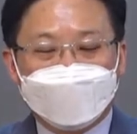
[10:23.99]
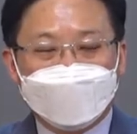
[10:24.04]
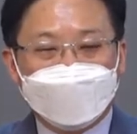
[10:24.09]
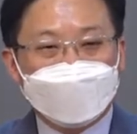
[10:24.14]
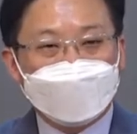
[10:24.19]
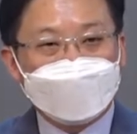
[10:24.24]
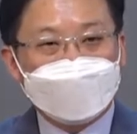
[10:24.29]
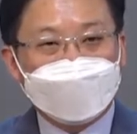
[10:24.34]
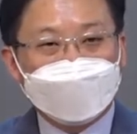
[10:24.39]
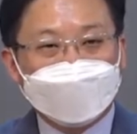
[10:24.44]

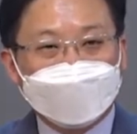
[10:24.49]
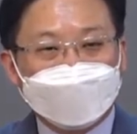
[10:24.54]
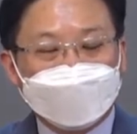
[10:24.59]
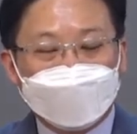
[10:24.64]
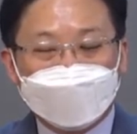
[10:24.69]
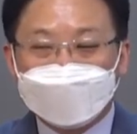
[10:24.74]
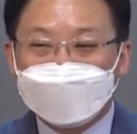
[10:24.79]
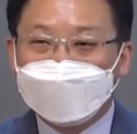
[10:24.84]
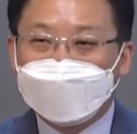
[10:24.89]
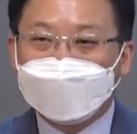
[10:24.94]
영광
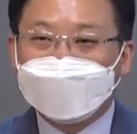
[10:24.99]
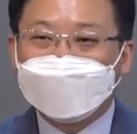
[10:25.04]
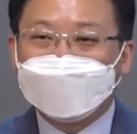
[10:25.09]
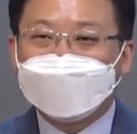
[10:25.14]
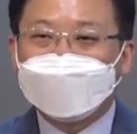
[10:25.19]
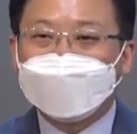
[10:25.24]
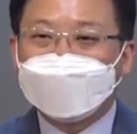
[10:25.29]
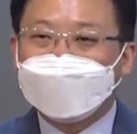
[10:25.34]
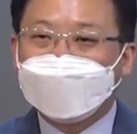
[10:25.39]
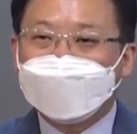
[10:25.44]

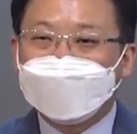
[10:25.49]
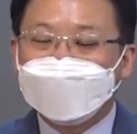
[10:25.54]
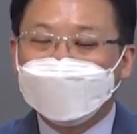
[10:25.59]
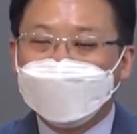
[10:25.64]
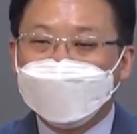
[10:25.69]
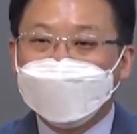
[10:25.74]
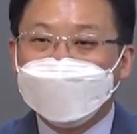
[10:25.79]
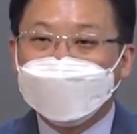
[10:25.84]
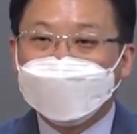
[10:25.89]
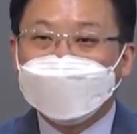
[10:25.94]
영광은
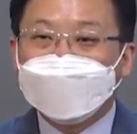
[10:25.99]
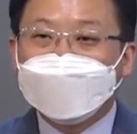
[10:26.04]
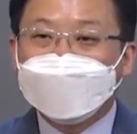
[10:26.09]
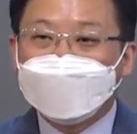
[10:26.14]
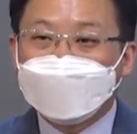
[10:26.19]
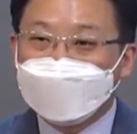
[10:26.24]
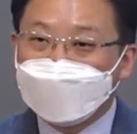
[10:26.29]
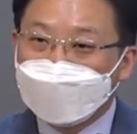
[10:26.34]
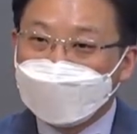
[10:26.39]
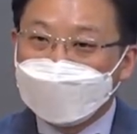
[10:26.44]
하나님이
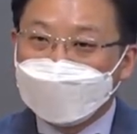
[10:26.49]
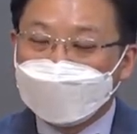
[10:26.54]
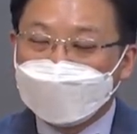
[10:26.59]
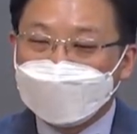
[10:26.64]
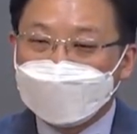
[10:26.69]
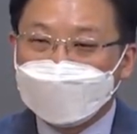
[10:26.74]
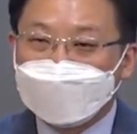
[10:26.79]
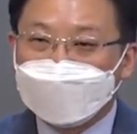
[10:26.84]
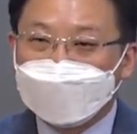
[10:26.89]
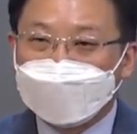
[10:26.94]
주시는
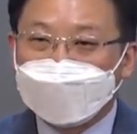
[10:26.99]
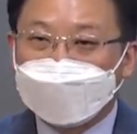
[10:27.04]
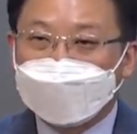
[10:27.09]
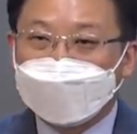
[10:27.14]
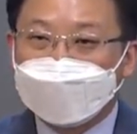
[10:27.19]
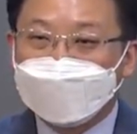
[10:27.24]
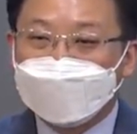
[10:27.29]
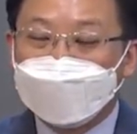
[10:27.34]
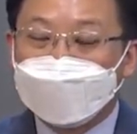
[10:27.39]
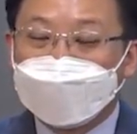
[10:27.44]

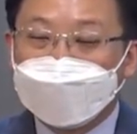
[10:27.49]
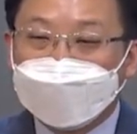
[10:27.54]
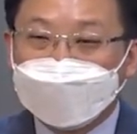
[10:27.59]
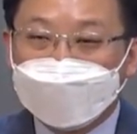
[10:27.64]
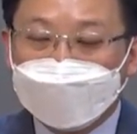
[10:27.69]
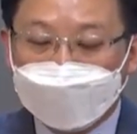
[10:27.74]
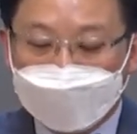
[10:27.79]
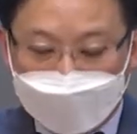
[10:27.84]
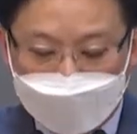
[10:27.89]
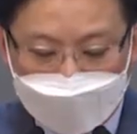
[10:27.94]
것입니다.
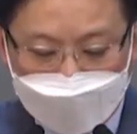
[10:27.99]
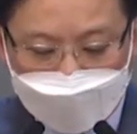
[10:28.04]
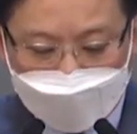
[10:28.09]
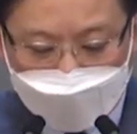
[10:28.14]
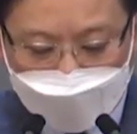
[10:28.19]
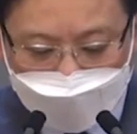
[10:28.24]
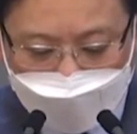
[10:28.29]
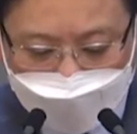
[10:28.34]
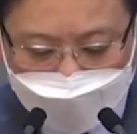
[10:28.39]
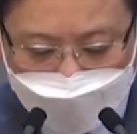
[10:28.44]
명예도
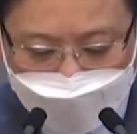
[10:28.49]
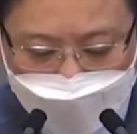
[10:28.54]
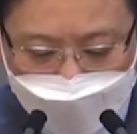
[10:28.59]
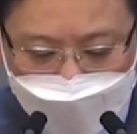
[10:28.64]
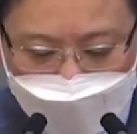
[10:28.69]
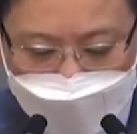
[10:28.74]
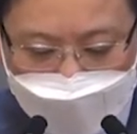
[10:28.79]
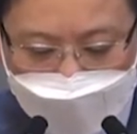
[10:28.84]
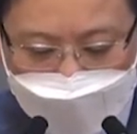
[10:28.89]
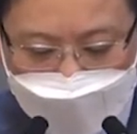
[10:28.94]

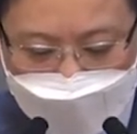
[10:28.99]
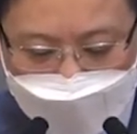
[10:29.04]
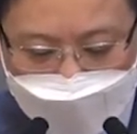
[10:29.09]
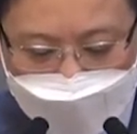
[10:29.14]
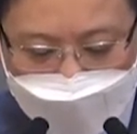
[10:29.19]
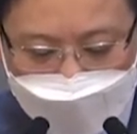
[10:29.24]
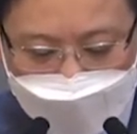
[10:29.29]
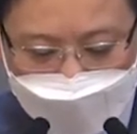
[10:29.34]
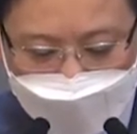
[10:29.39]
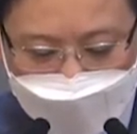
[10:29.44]
하나님이
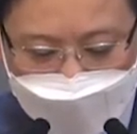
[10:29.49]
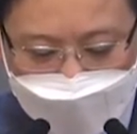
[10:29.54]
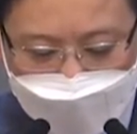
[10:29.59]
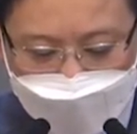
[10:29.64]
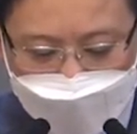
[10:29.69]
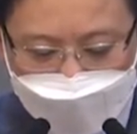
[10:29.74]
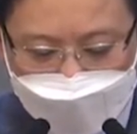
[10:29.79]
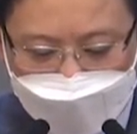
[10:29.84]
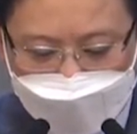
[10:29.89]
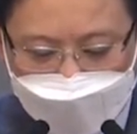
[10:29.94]
주시는
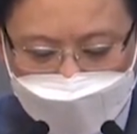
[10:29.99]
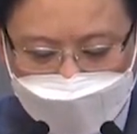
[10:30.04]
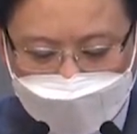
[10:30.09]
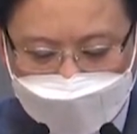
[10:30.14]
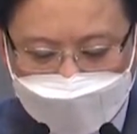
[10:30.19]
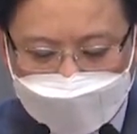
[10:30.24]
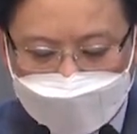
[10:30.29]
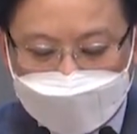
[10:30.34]
것입니다.